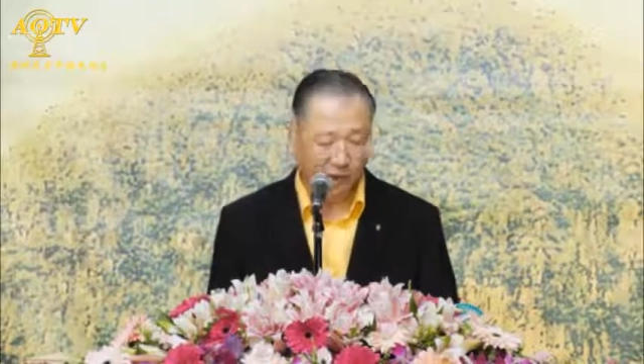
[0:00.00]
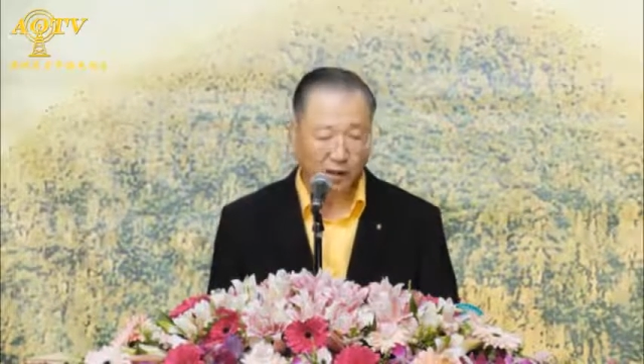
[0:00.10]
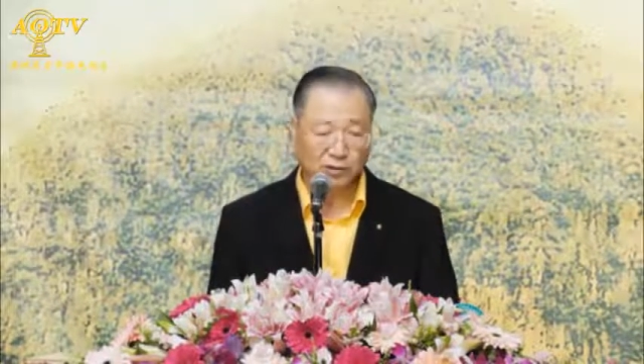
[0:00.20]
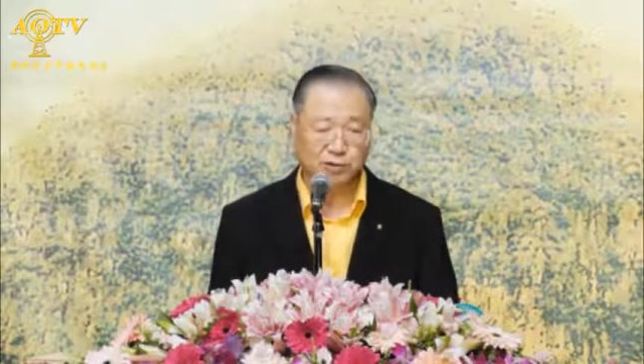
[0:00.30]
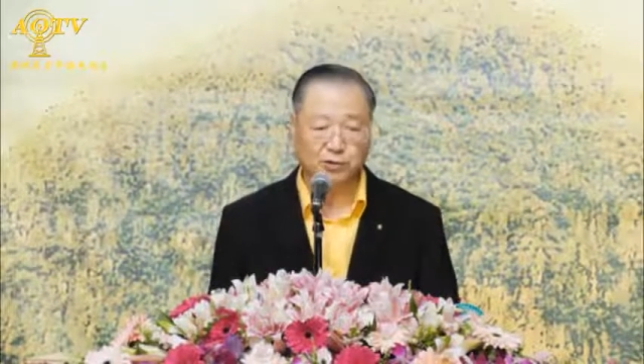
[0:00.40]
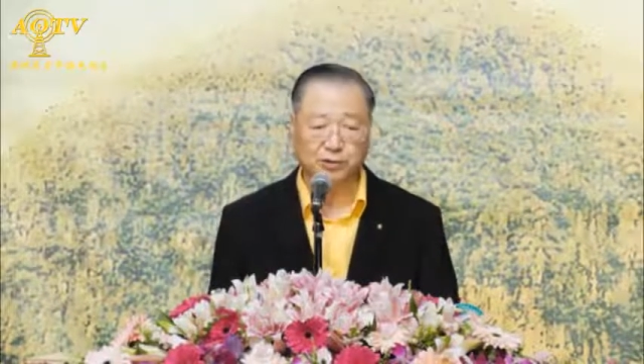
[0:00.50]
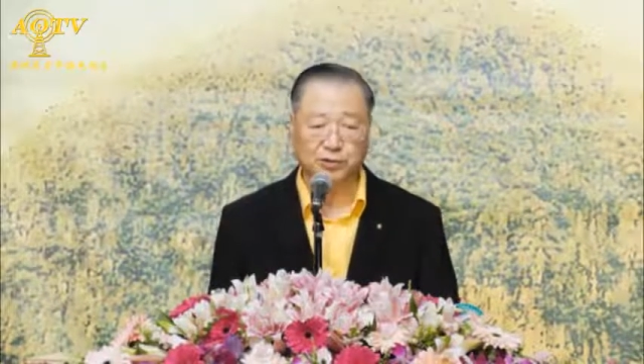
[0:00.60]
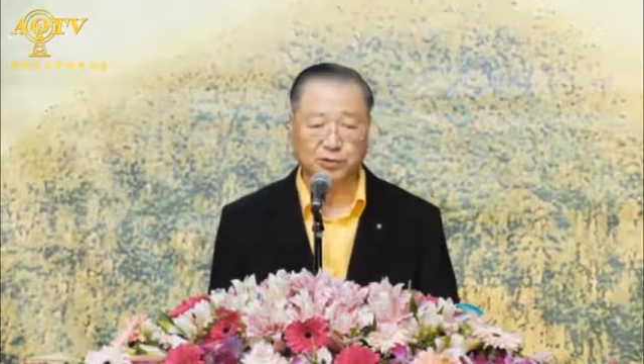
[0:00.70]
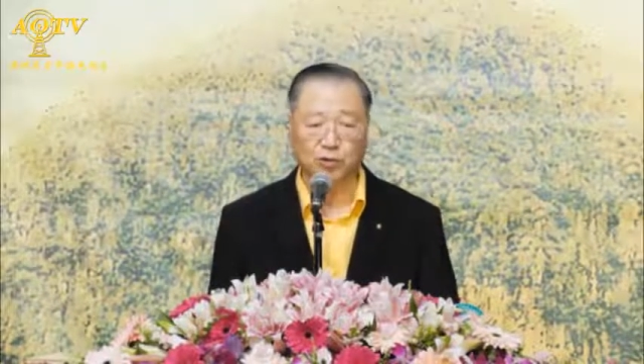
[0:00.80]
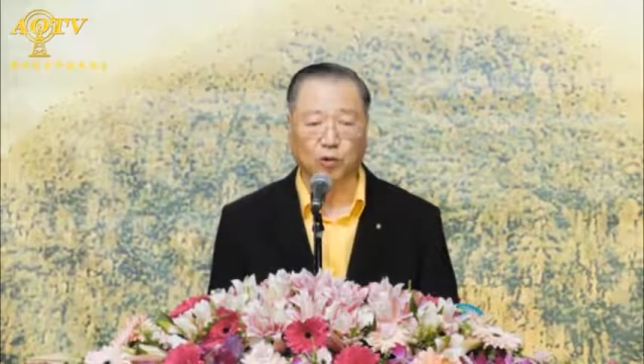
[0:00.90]

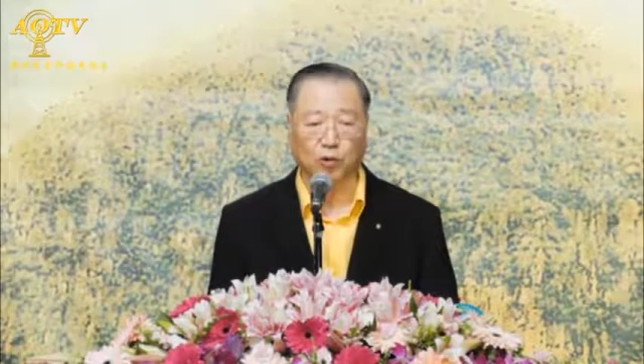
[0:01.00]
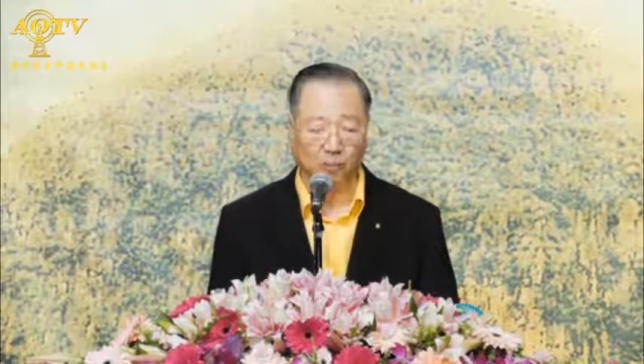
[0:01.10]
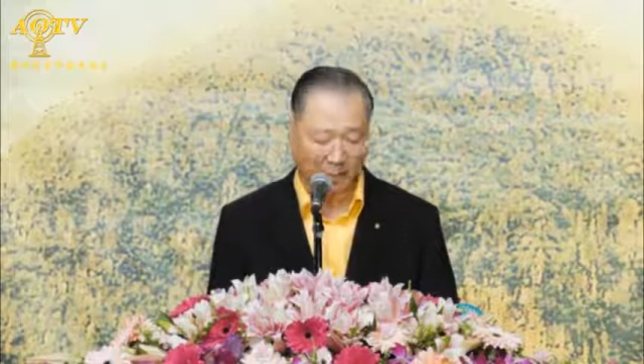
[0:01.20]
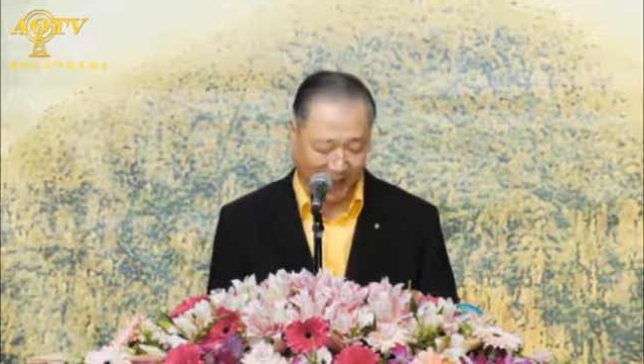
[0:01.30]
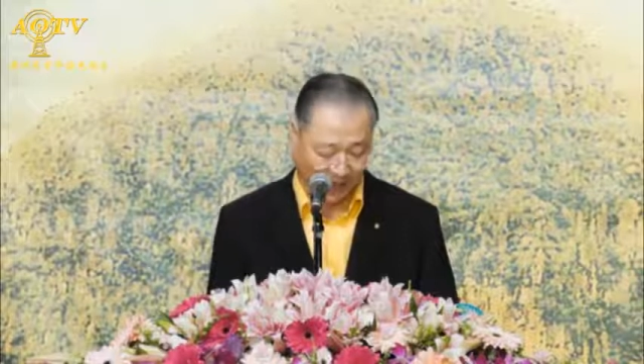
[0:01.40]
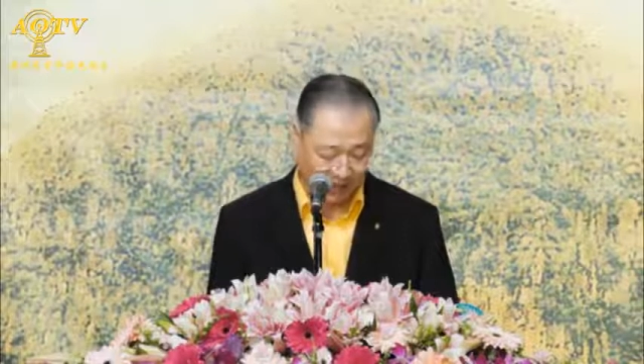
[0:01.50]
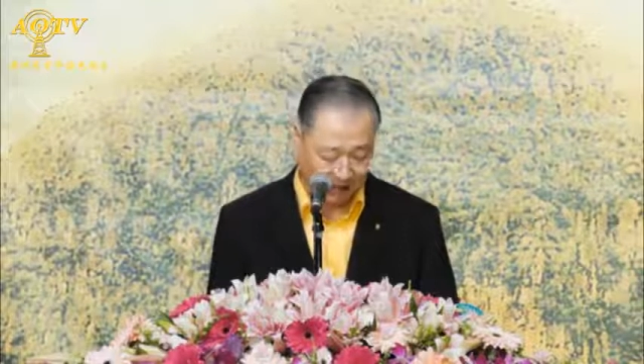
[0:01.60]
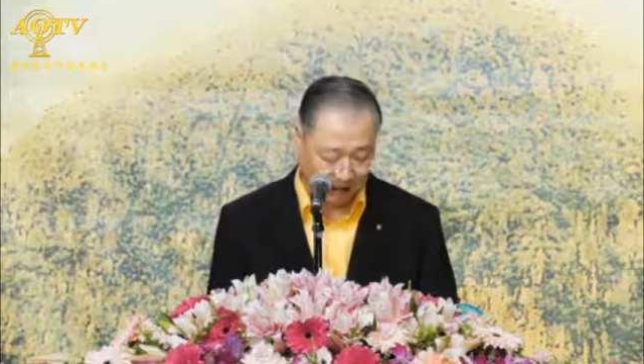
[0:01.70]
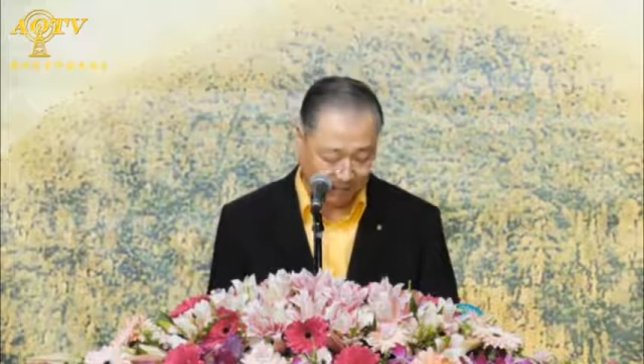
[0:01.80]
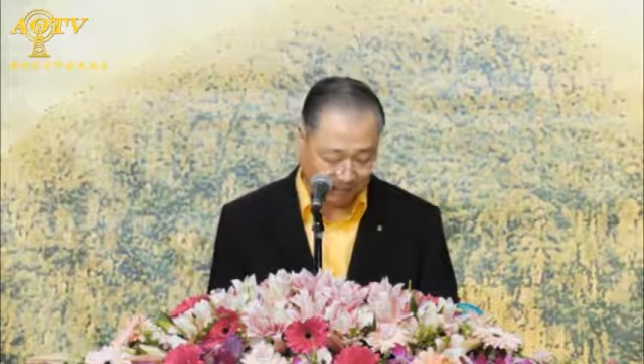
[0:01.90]
去火埋
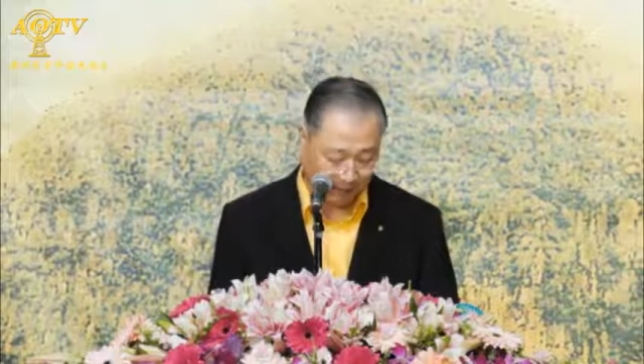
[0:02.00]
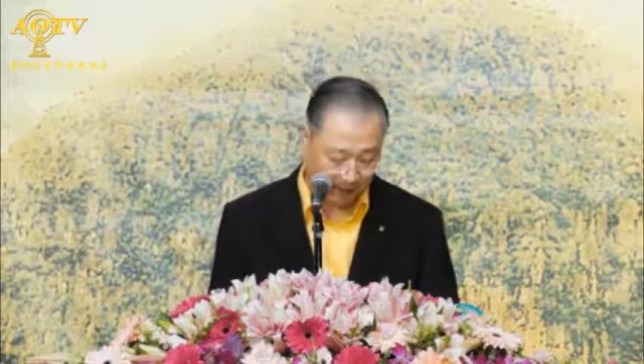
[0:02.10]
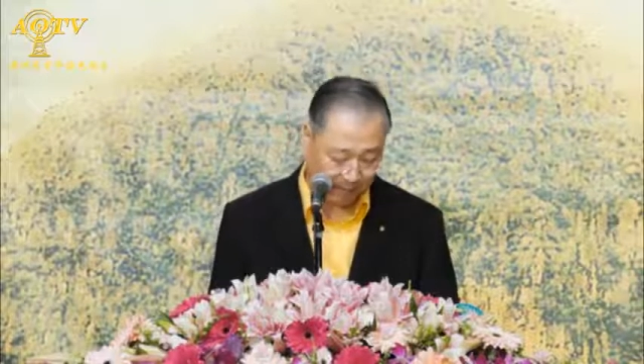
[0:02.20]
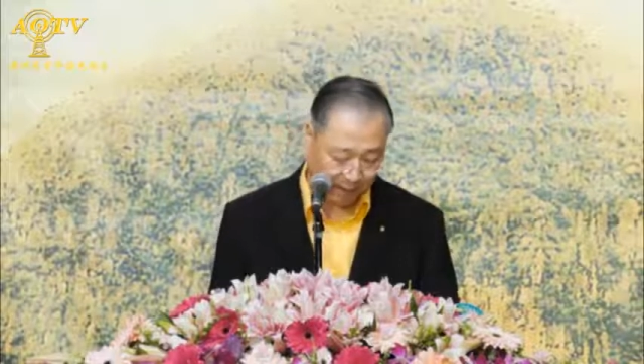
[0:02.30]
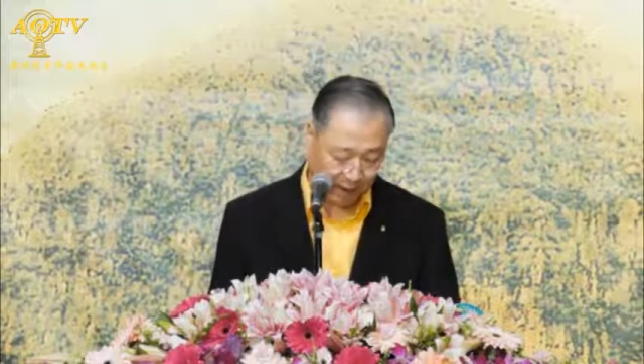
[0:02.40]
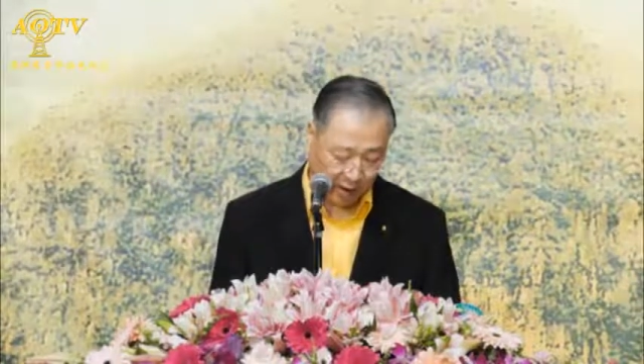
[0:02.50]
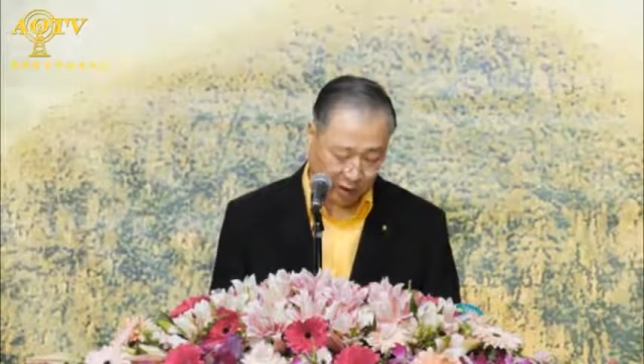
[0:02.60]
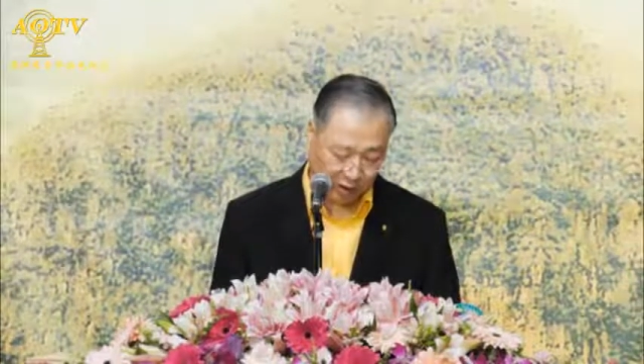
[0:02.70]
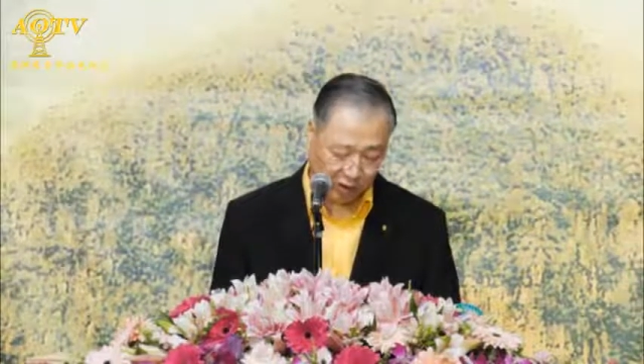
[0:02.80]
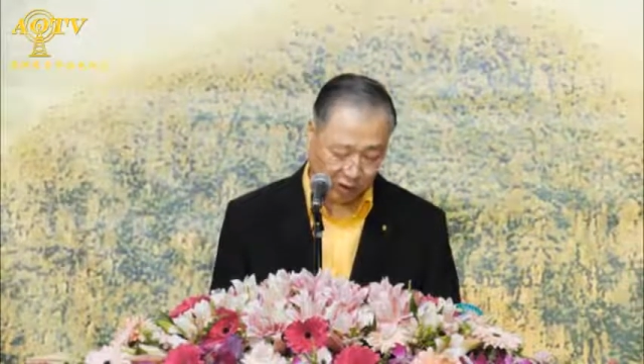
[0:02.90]
三分，
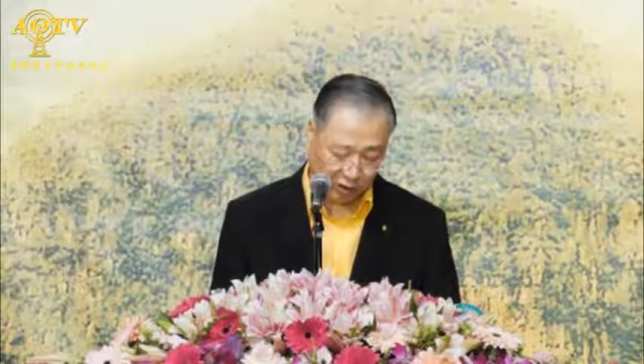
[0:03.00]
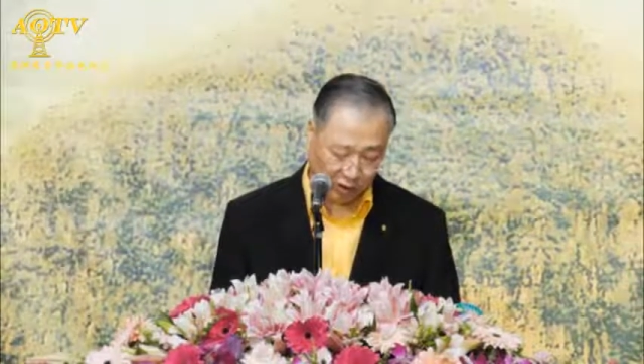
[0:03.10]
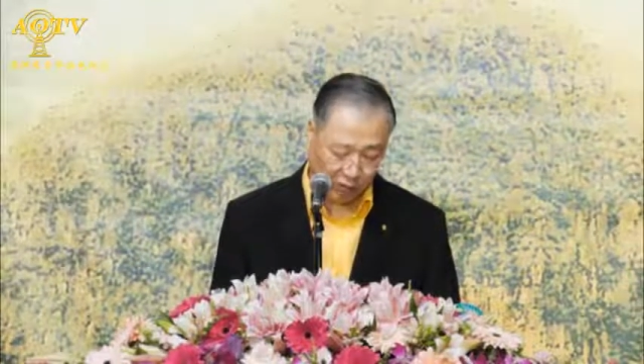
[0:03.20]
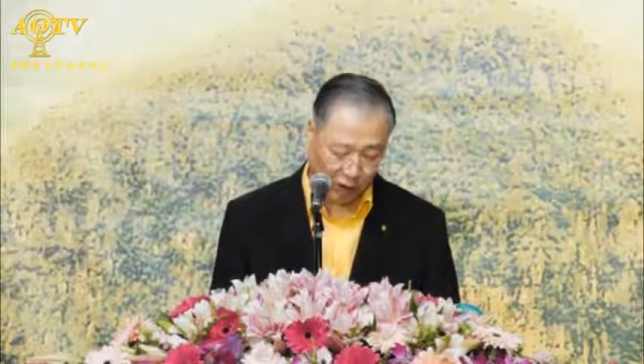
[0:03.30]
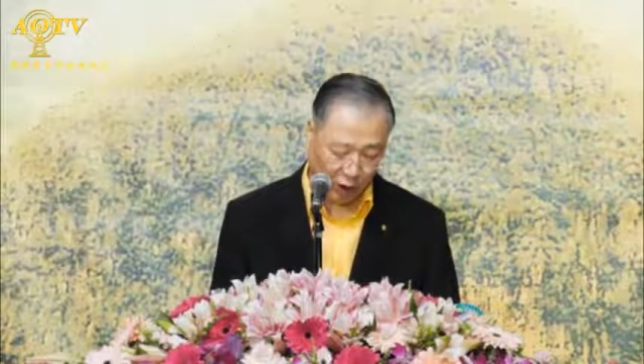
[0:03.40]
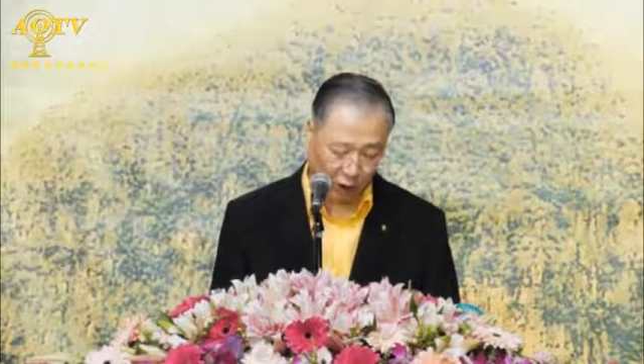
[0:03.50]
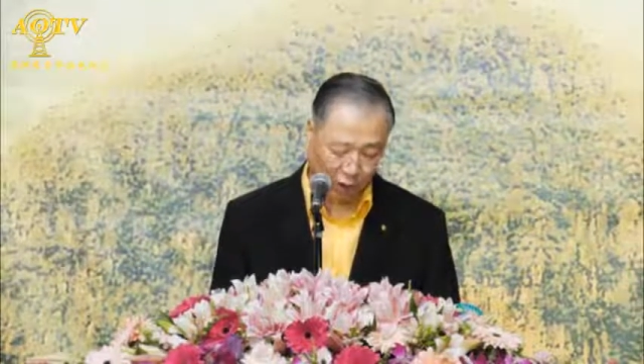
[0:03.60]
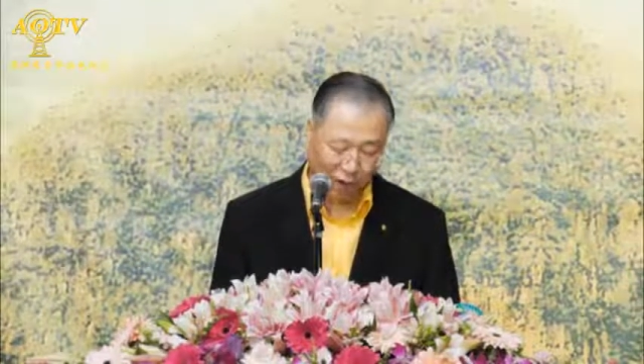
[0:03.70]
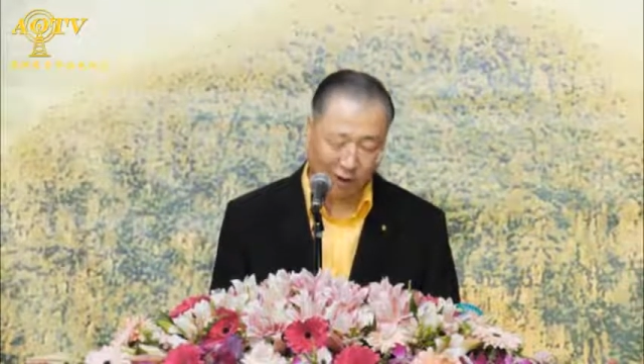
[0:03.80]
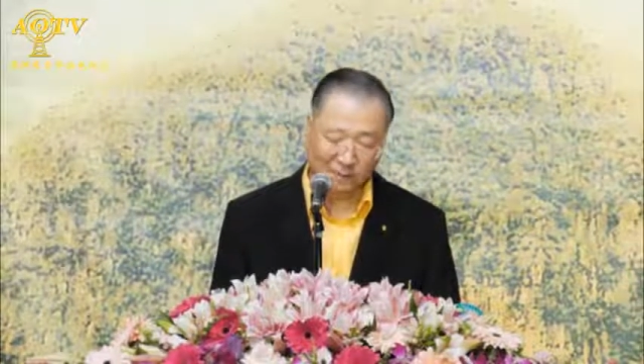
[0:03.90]
使用药
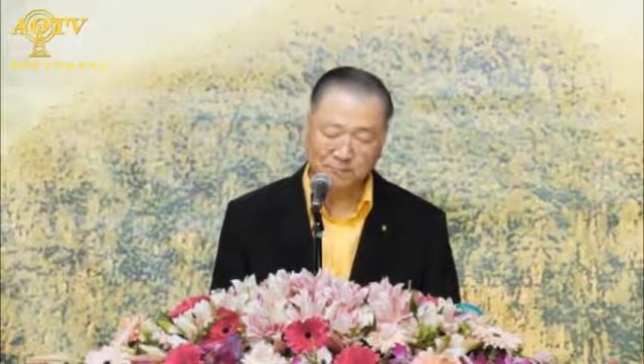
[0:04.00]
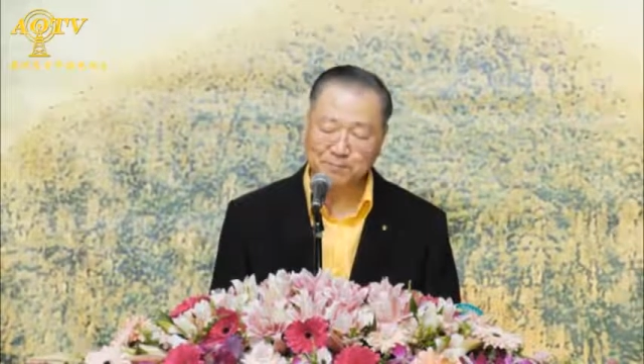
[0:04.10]
方。